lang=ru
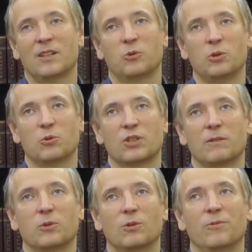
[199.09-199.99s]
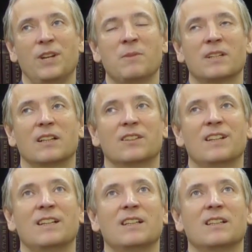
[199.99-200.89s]
то есть уже в то время,
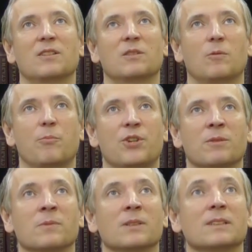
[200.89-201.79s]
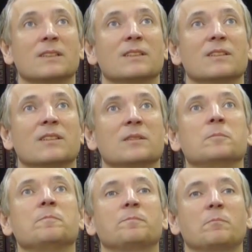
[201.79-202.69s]
когда, в общем, э,
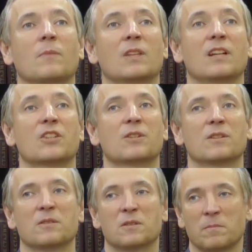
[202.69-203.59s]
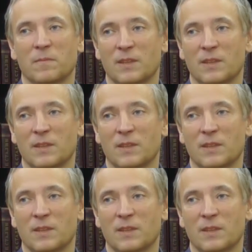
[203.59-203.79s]
наш э,